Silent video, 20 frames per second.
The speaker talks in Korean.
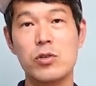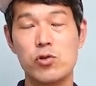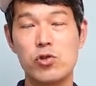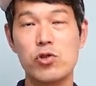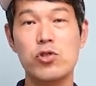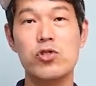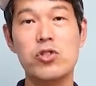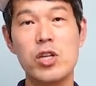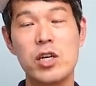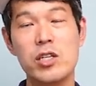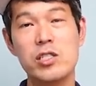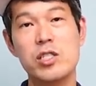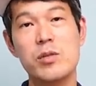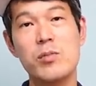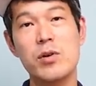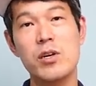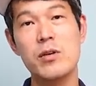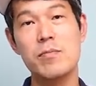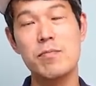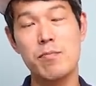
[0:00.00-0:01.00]
주일수당
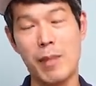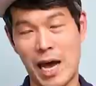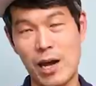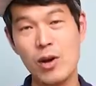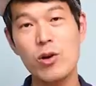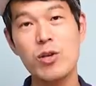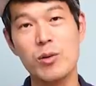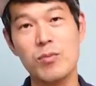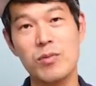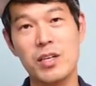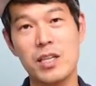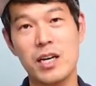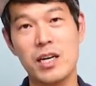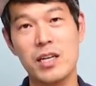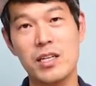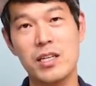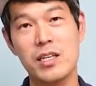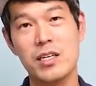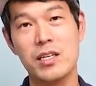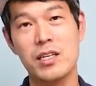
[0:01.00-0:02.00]
치면은 만
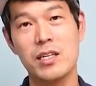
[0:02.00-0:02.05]
원입니다.